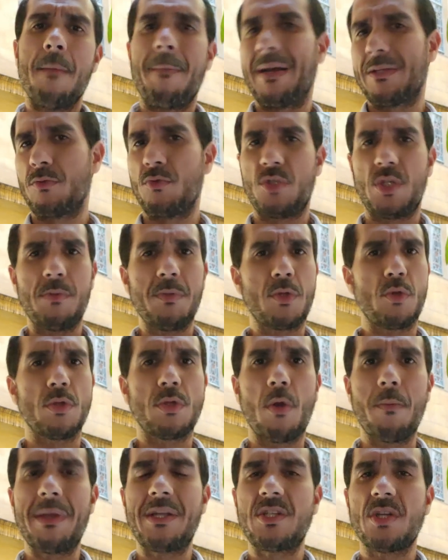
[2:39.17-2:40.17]
mas um time
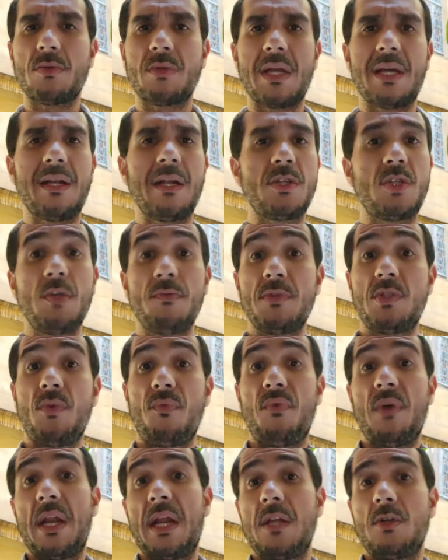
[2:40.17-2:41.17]
totalmente alternativo,
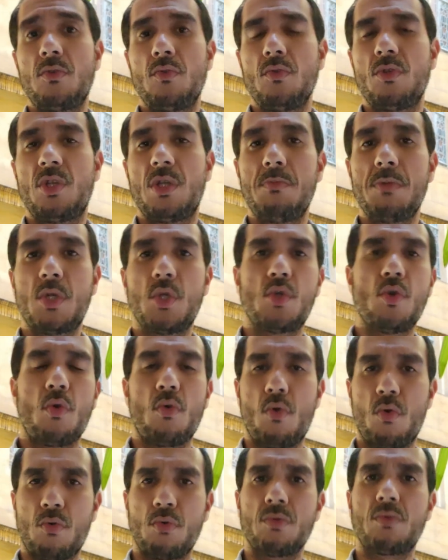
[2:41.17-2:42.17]
diferente do time que
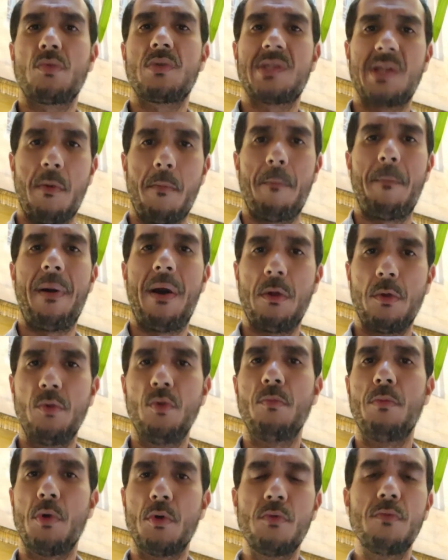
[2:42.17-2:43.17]
jogou contra o São Paulo
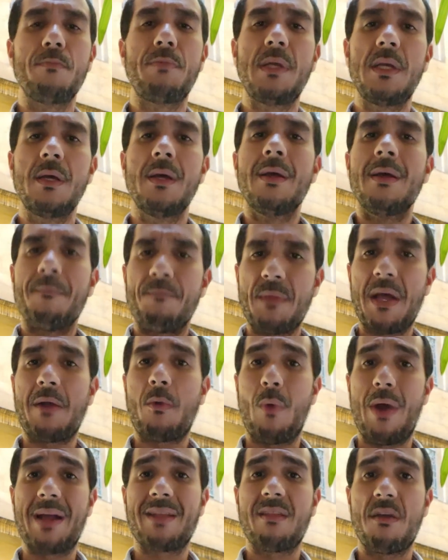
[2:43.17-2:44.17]
no Morumbi na
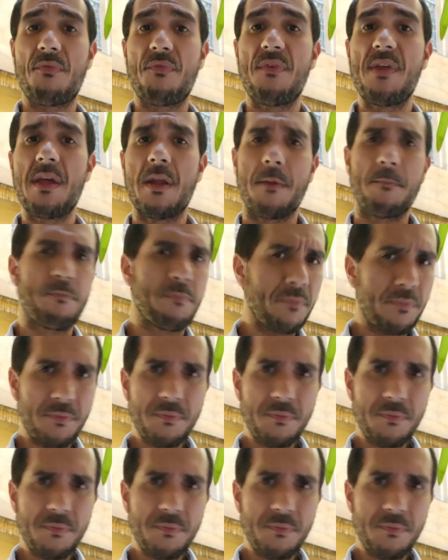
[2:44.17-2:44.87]
quarta-feira.